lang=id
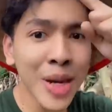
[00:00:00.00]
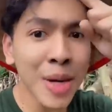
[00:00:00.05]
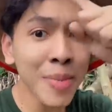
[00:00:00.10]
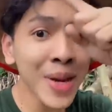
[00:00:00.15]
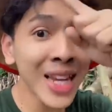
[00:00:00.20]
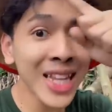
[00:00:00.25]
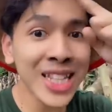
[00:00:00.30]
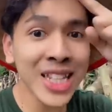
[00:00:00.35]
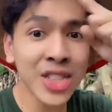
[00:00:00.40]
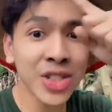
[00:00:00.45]

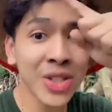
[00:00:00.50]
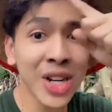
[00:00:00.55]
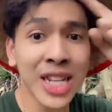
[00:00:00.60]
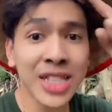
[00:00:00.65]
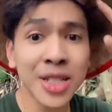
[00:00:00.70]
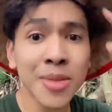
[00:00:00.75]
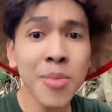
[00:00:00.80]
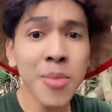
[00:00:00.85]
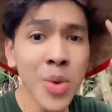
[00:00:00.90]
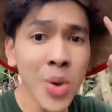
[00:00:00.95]
bikin restoran
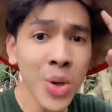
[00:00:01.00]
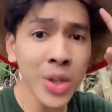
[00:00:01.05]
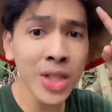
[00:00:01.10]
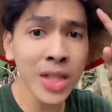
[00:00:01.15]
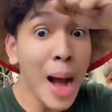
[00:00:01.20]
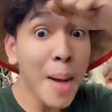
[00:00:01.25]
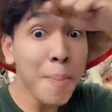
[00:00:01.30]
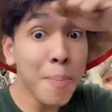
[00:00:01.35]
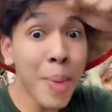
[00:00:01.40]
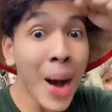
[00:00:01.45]
semut
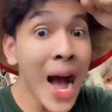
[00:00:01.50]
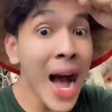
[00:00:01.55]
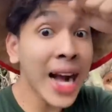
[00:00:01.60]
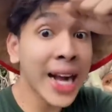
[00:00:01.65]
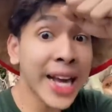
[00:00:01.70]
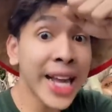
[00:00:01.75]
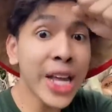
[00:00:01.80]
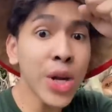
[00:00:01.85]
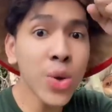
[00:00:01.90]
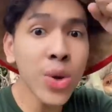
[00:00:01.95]

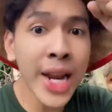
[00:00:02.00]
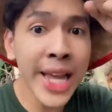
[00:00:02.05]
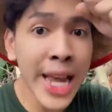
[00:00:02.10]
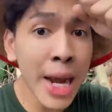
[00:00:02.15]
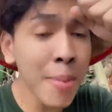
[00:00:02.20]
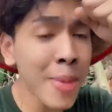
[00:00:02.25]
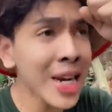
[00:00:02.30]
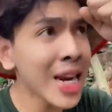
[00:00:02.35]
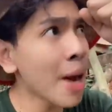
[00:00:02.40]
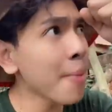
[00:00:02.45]
pakai gula yang
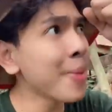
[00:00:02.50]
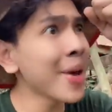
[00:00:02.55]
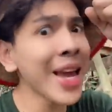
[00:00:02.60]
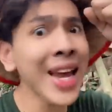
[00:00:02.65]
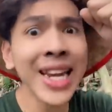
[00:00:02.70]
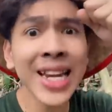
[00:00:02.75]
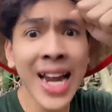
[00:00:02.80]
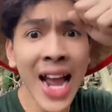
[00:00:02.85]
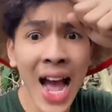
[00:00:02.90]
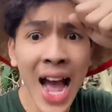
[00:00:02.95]

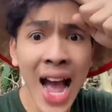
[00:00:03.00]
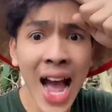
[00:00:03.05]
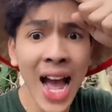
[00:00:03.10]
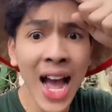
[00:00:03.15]
beda-beda.